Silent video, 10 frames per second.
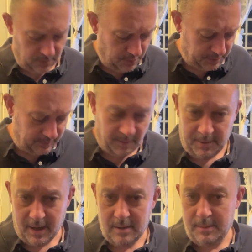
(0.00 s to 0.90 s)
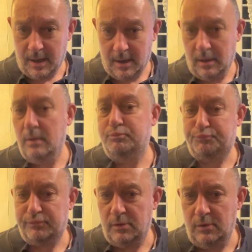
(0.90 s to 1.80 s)
euh, qui va pas, bah,
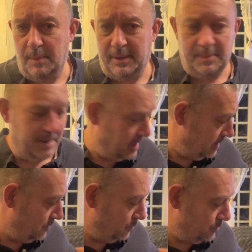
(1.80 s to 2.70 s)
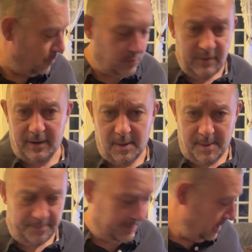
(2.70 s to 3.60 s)
on n'a pas dépanné. Donc, on y va quand
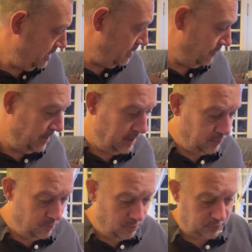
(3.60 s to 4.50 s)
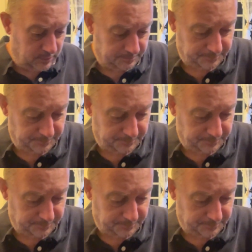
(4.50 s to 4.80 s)
même. Vous voyez, je vous montre.